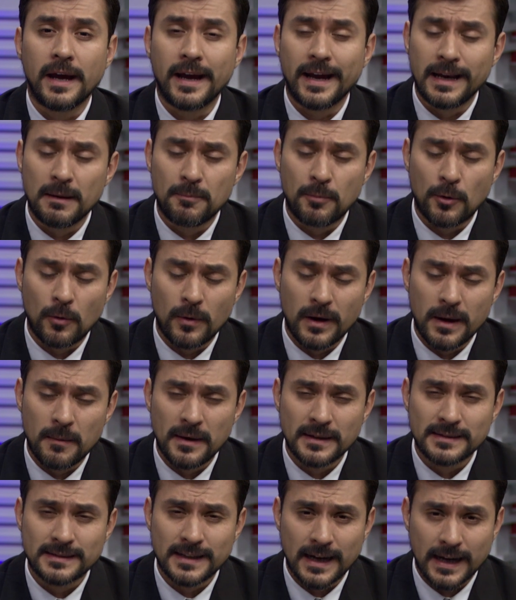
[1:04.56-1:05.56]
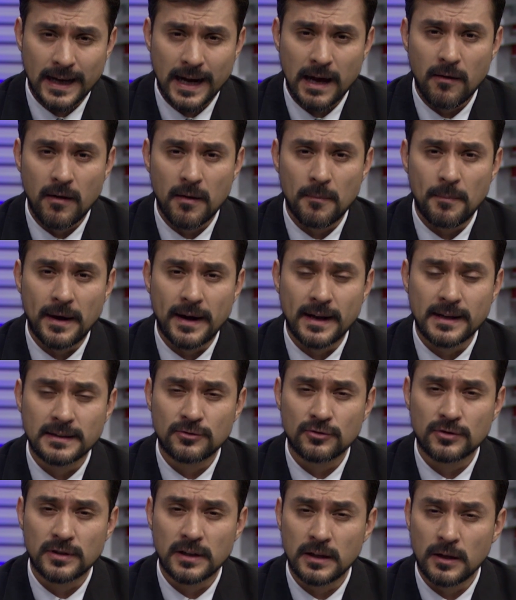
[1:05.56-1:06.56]
El problema se agrava para
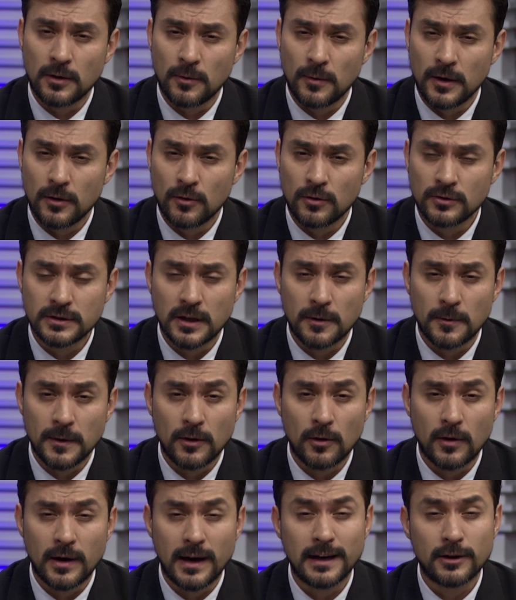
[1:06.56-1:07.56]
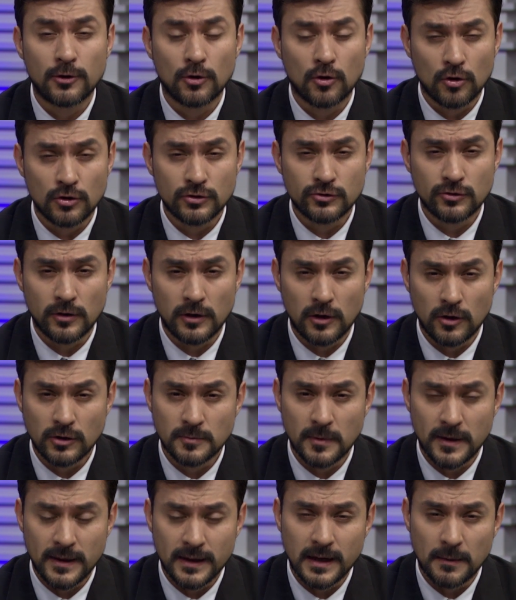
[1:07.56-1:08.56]
estos individuos debido al alto costo de
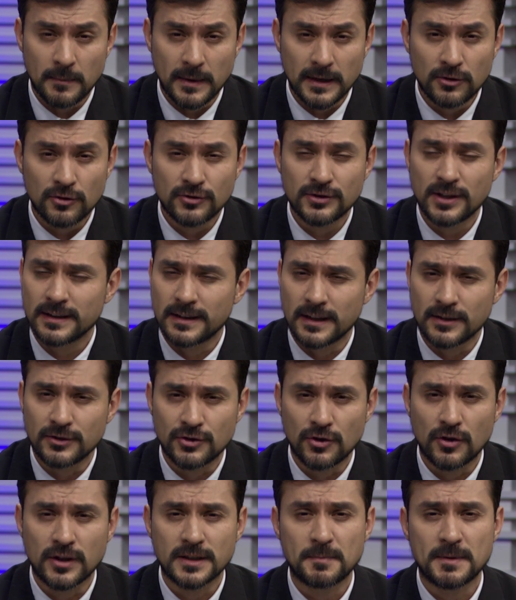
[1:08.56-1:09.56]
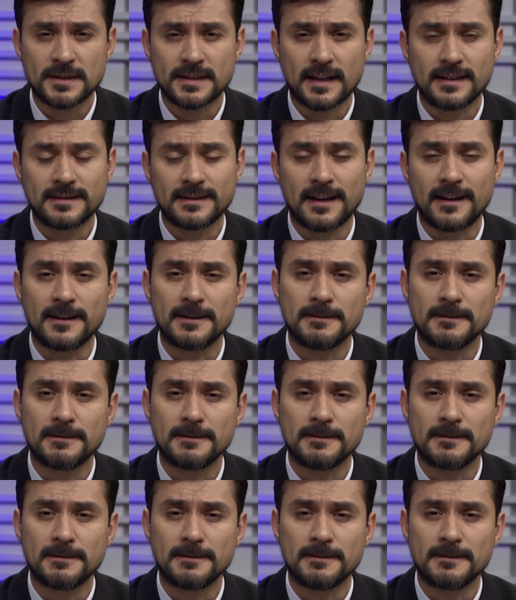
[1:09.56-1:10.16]
los medicamentos y atención especializada.